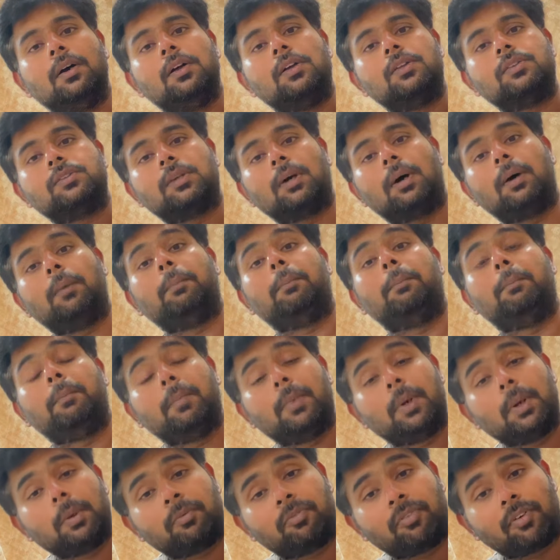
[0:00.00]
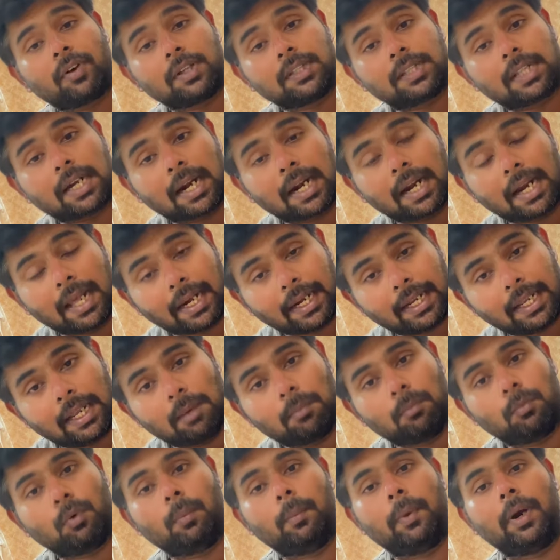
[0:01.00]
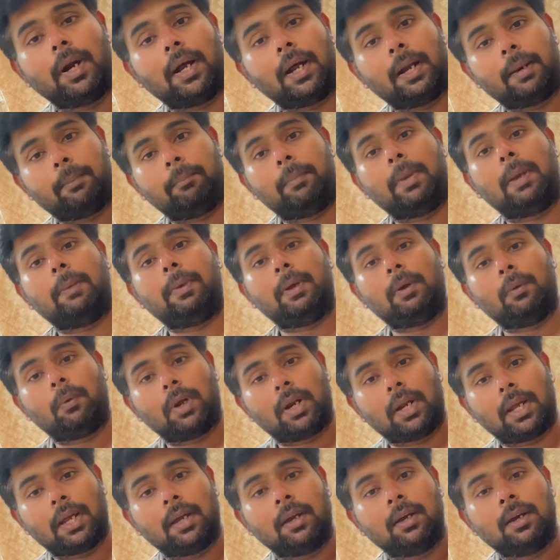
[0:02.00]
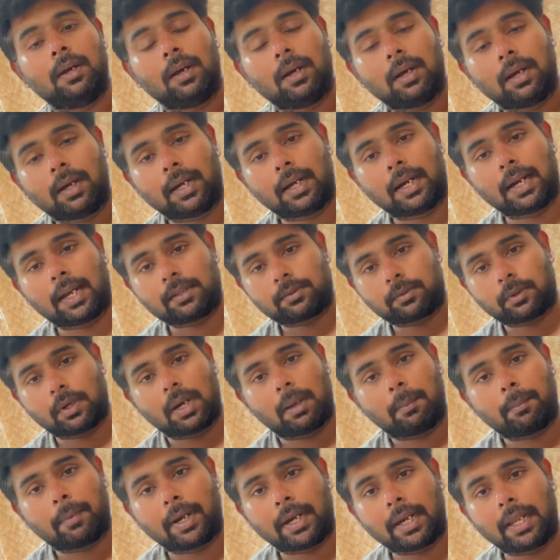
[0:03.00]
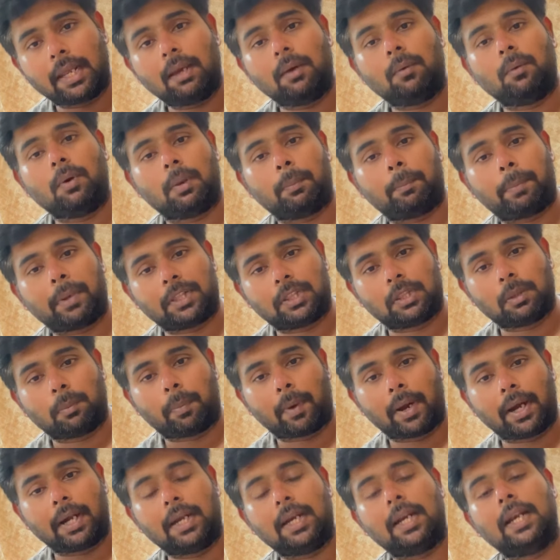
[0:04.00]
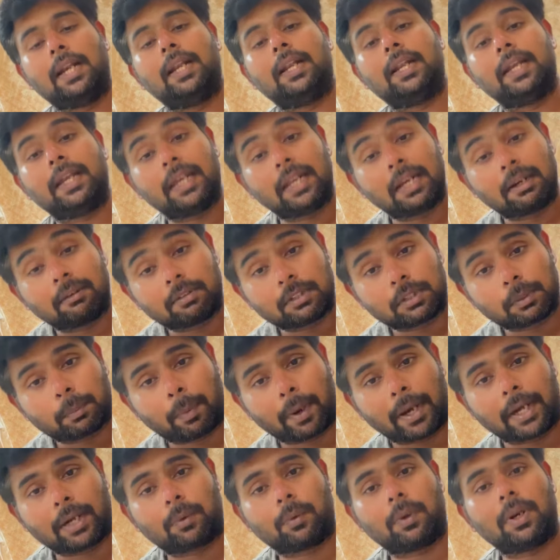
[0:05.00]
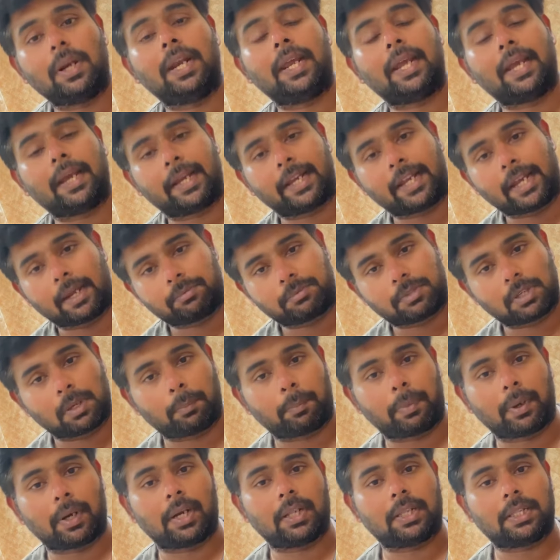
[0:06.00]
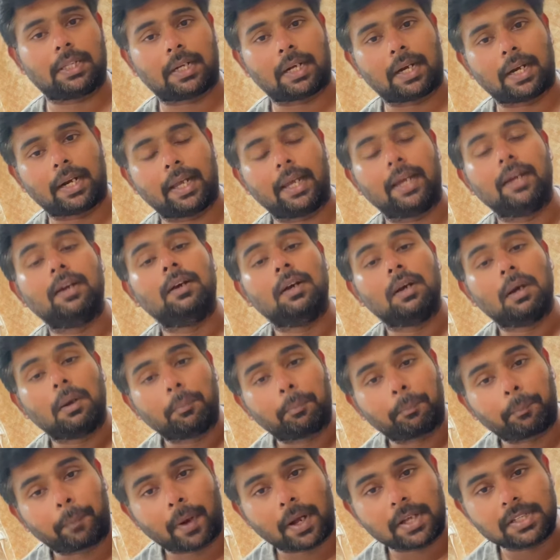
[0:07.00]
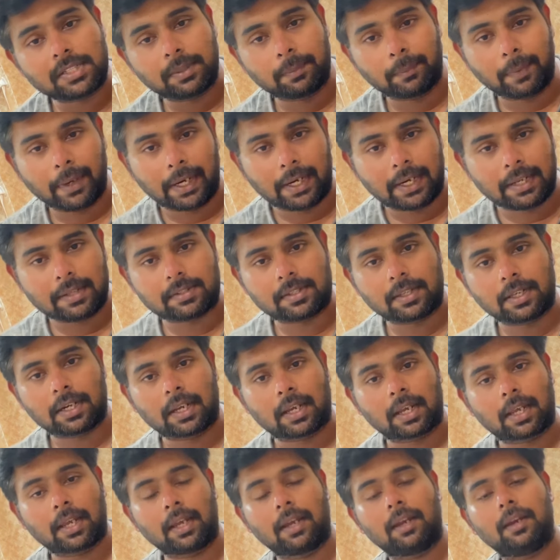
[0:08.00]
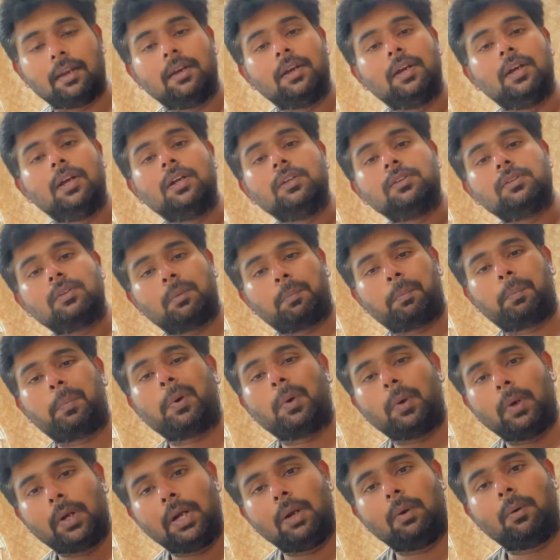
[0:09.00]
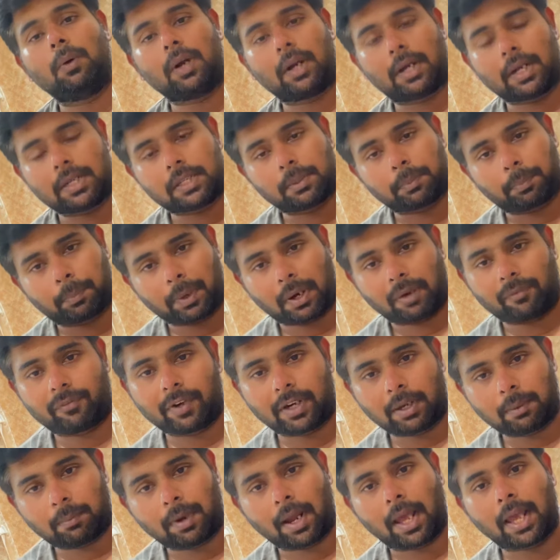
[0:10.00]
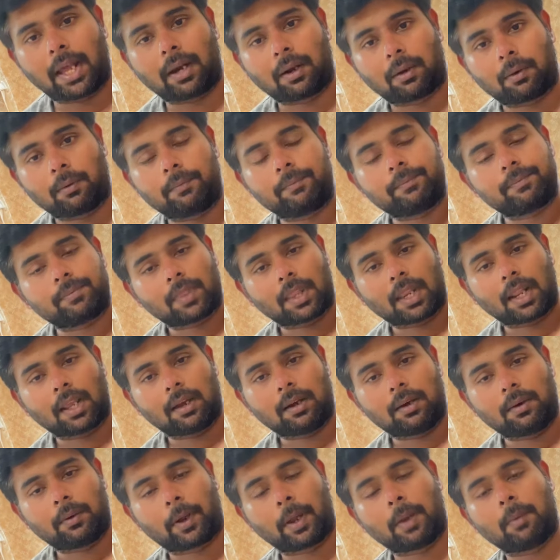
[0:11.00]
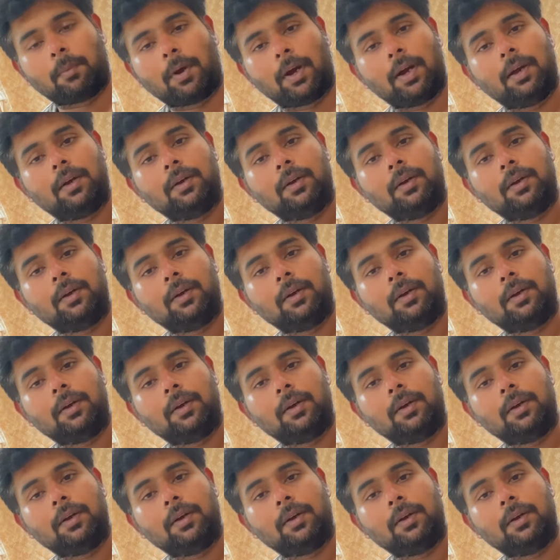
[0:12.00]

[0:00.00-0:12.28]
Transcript: ஸோ ஃபர்தராக நிறைய மூவ் மேபி ஒரு நான் சொன்ன மாதிரி ஒரு பத்து பாயிண்ட் இல்லைன்னு இருபது பாயிண்ட் கூட நீங்கள் கேப்சர் பண்ணுறதுக்கான பாசிபிலிட்டிஸ் இருக்குது ஸோ இன்னும் ஒரு கொஞ்சம் ப்ராஃபிட்டபுளாக இருக்கும் ஓகேவா